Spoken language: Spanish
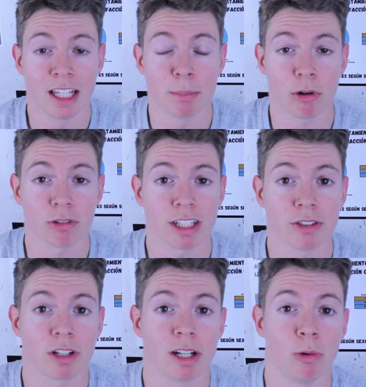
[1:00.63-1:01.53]
y por lo
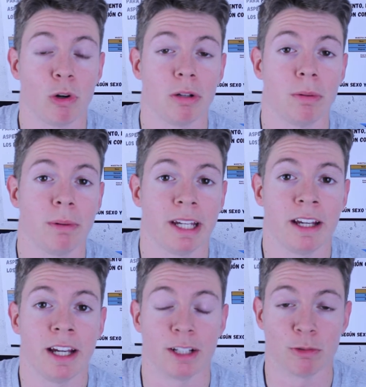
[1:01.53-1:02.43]
tanto que luego el
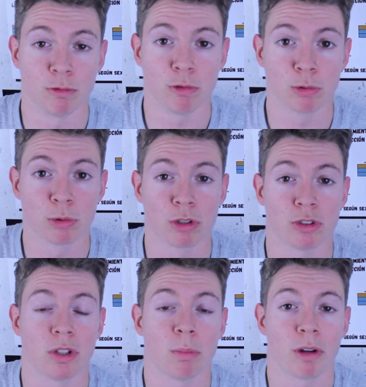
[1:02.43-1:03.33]
bebé en un futuro
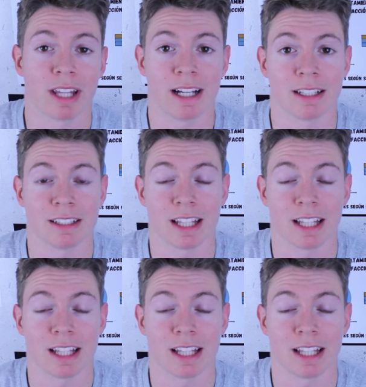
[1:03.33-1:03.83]
no pueda